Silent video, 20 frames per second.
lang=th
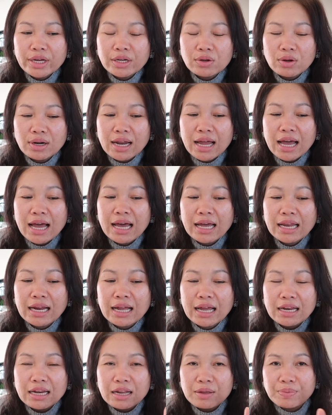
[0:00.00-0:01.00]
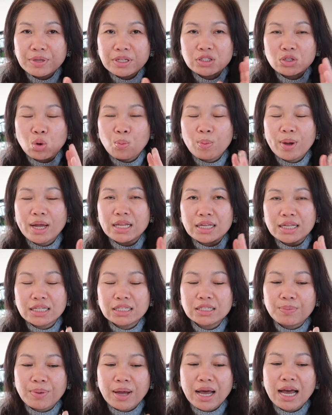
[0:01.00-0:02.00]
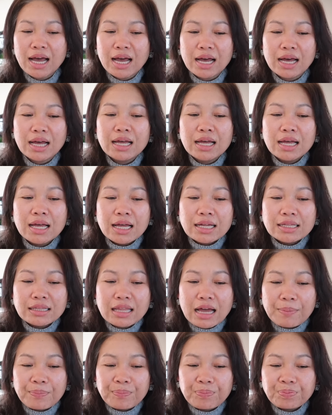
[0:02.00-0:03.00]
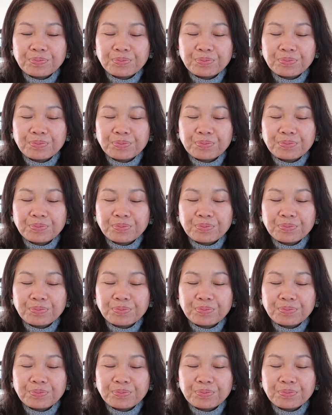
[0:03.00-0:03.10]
ดอลลาร์นะคะในปี 2025 ตาม